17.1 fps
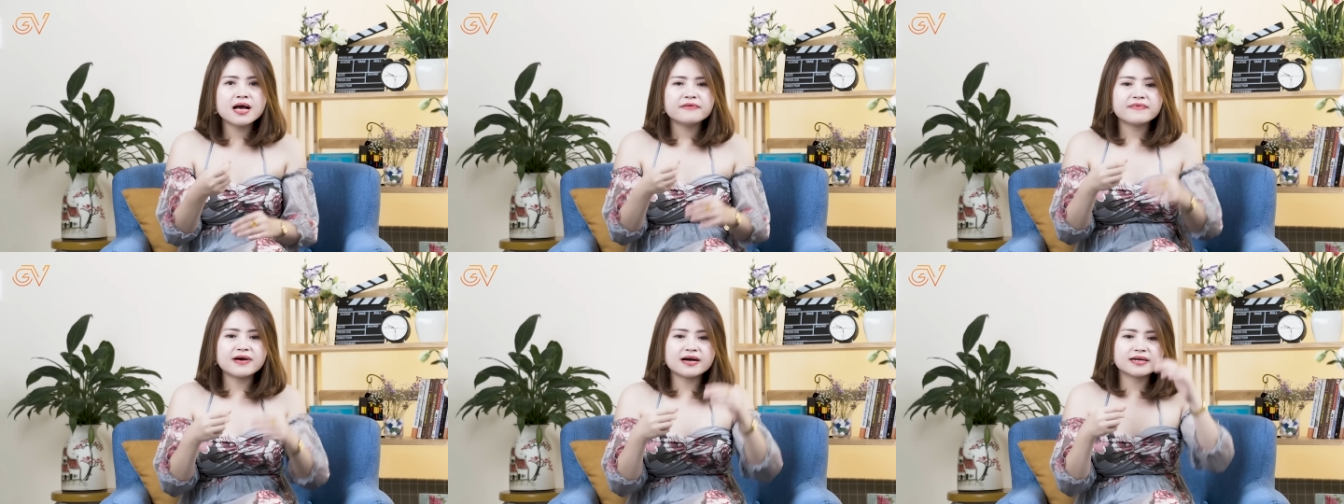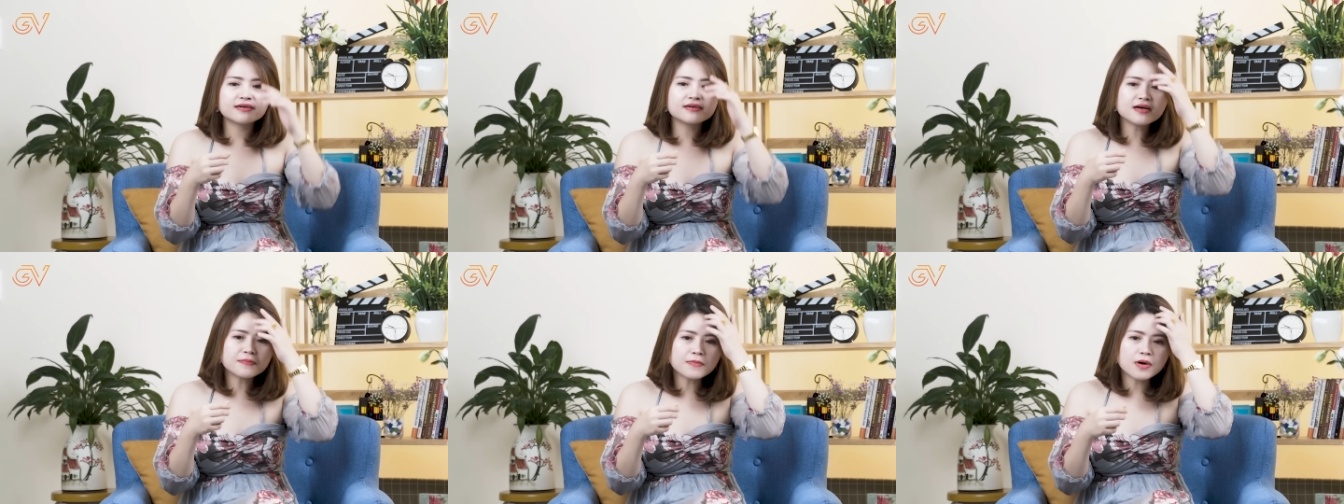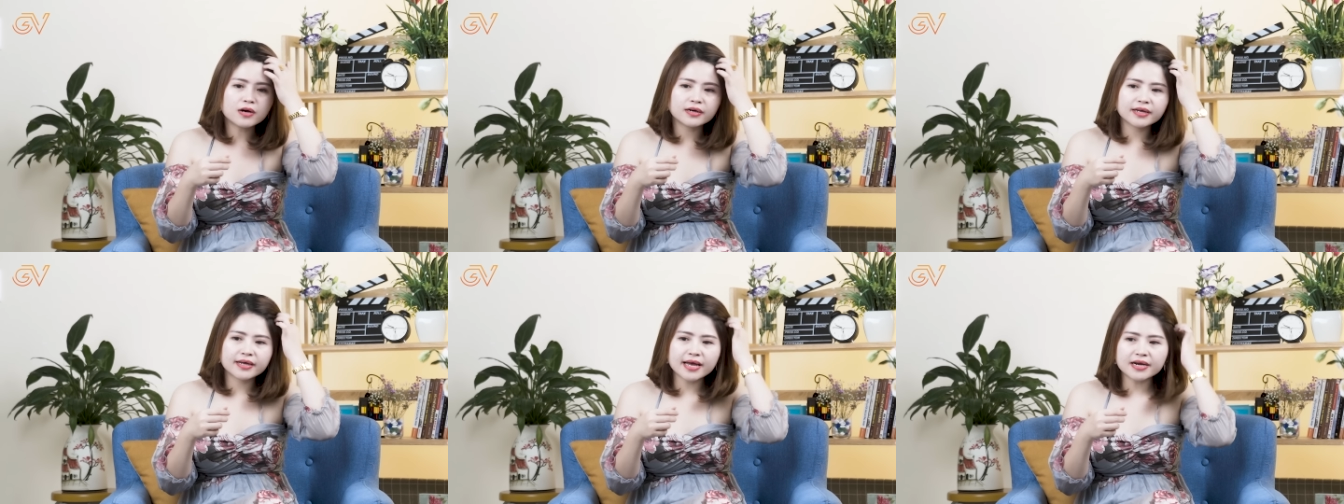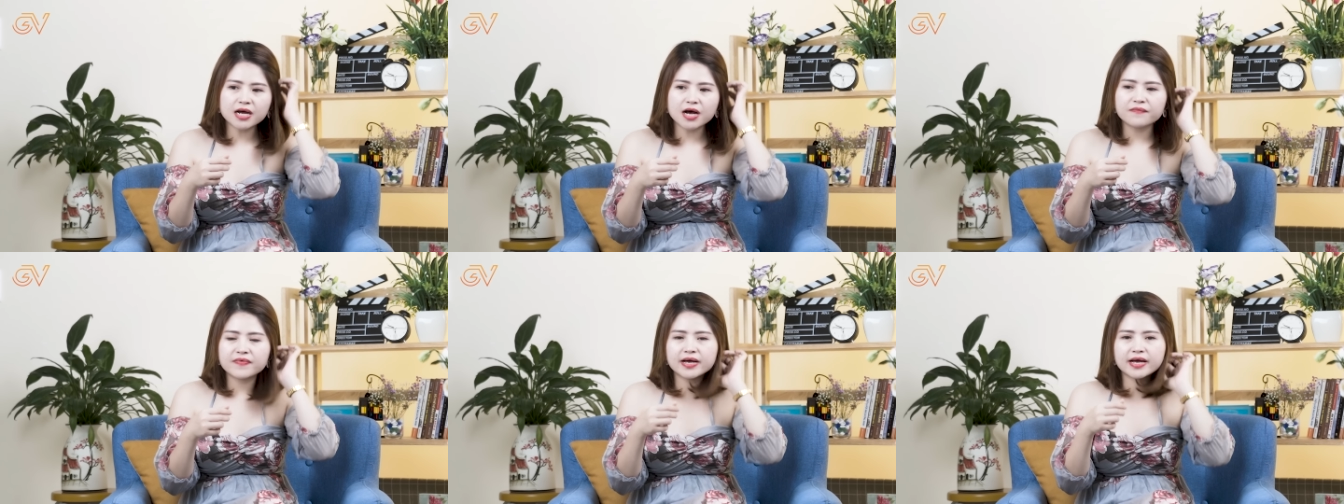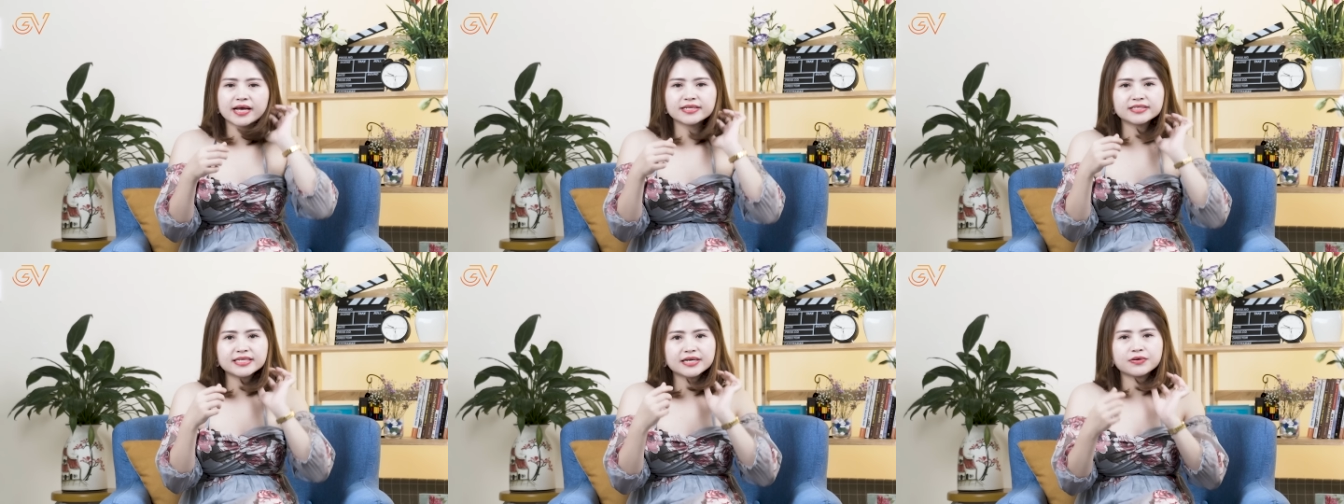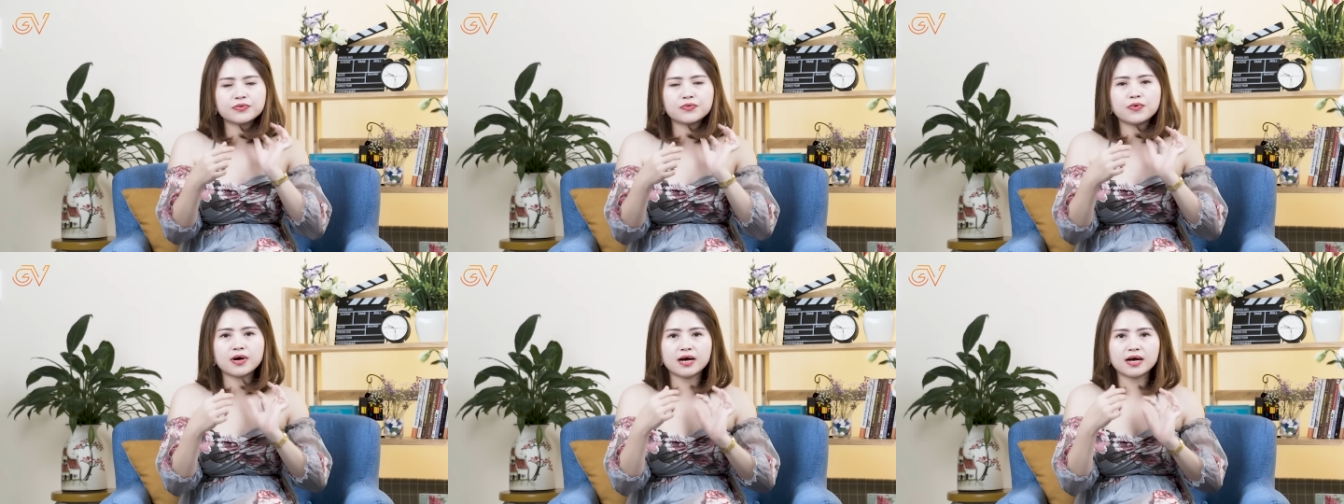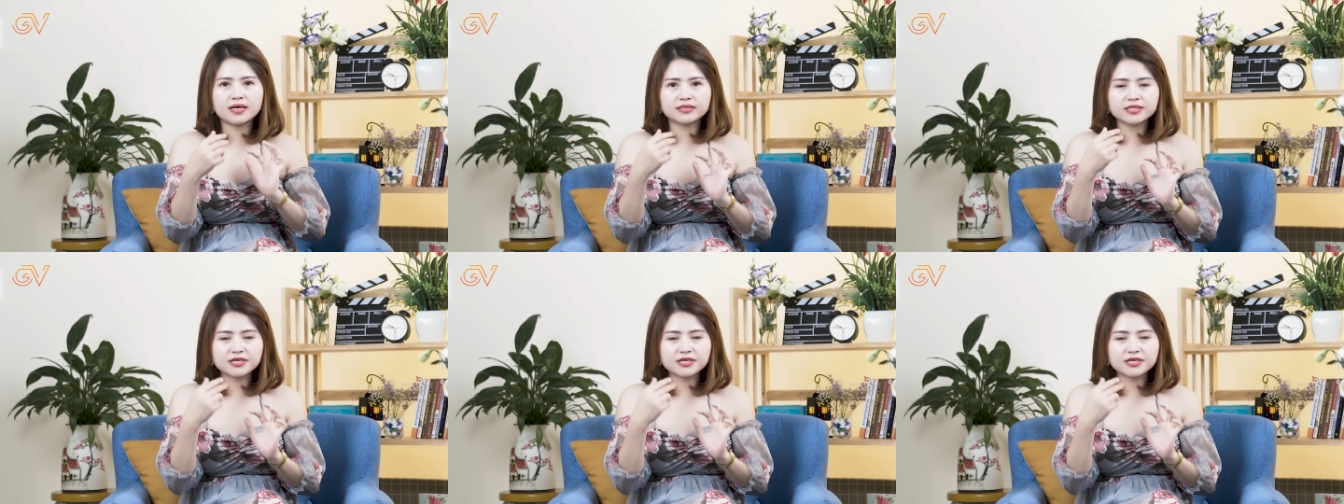và nước bọt kết hợp với cái dịch của uh,